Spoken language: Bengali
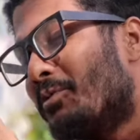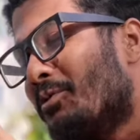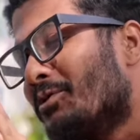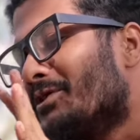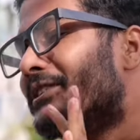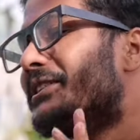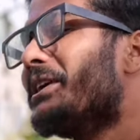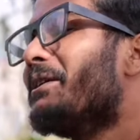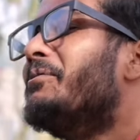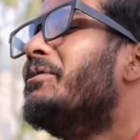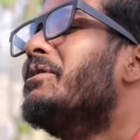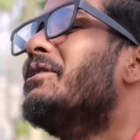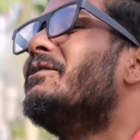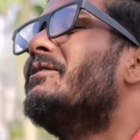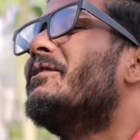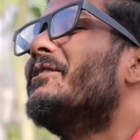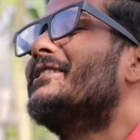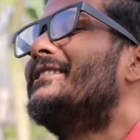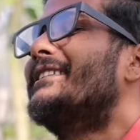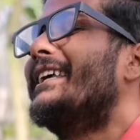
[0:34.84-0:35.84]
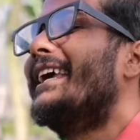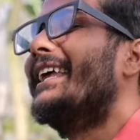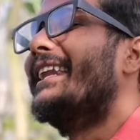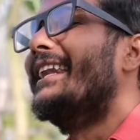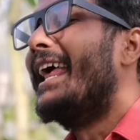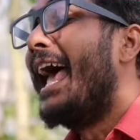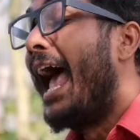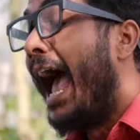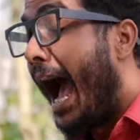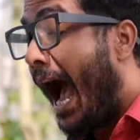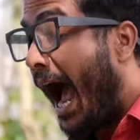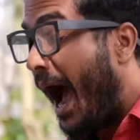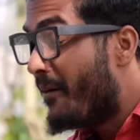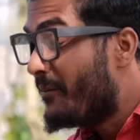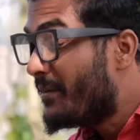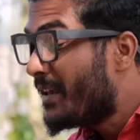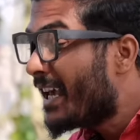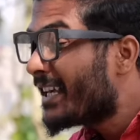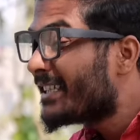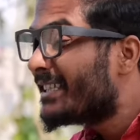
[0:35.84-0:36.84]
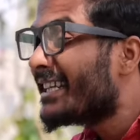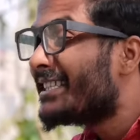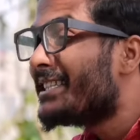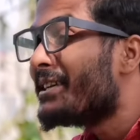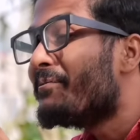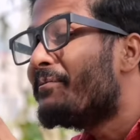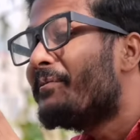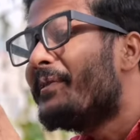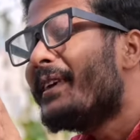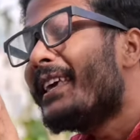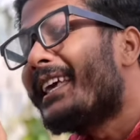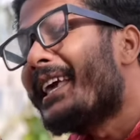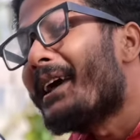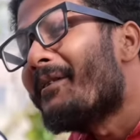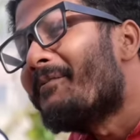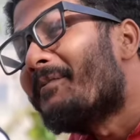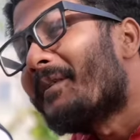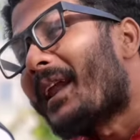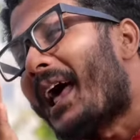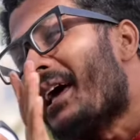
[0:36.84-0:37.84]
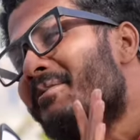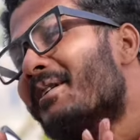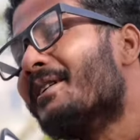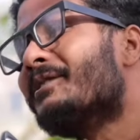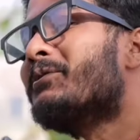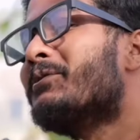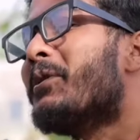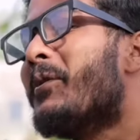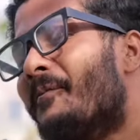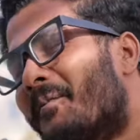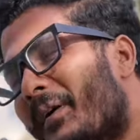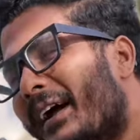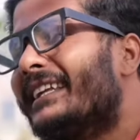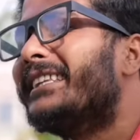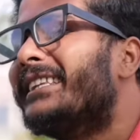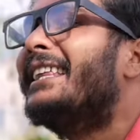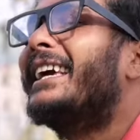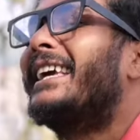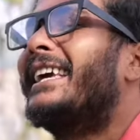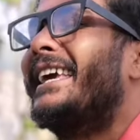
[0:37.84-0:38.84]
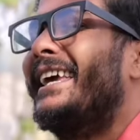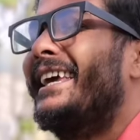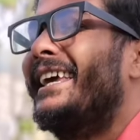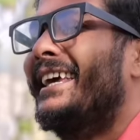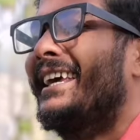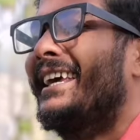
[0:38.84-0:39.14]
বুঝতে ভুল করছেন আমি এসেছি বিকে প্রাইভেট কোম্পানি থেকে